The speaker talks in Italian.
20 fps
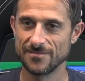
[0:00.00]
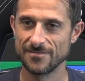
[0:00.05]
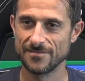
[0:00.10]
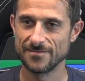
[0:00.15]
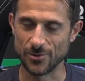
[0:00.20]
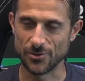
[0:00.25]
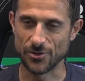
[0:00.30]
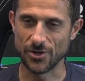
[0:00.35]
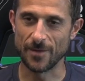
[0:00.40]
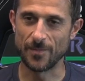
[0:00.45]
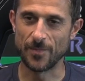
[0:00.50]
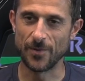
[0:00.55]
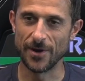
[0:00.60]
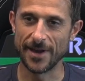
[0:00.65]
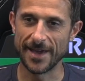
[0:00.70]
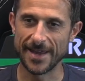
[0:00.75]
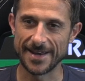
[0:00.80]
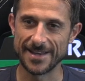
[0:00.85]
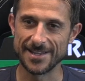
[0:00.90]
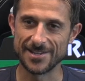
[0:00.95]
Purtroppo
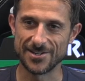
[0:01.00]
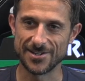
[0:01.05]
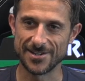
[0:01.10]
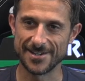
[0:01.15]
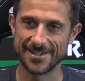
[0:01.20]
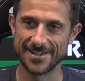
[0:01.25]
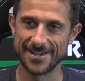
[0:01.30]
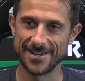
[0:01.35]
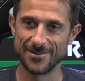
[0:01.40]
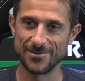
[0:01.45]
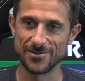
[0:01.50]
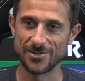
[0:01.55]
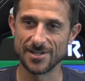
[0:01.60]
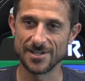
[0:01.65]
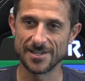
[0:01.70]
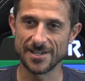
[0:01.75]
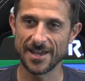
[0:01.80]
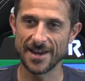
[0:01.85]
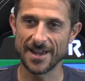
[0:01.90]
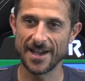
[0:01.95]
Erlich eh, non ci
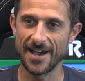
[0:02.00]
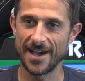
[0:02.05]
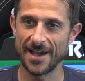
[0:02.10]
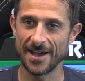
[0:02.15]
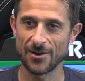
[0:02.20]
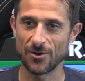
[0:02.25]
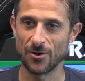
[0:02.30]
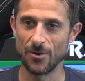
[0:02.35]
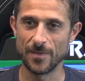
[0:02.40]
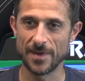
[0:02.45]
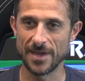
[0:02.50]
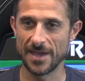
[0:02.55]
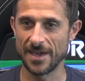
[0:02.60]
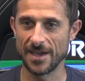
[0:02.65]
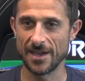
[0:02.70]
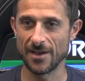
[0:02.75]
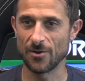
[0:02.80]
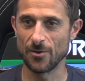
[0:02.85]
sarà come,